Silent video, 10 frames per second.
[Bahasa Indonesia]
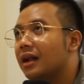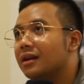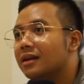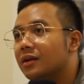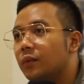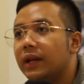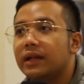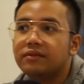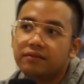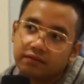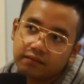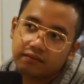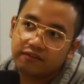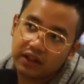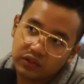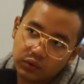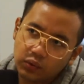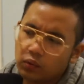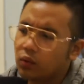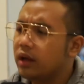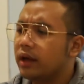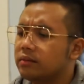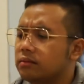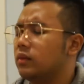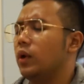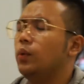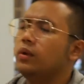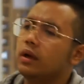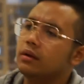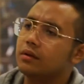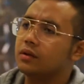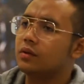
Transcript: Betul. Nah, when it fell through gue yang ya udah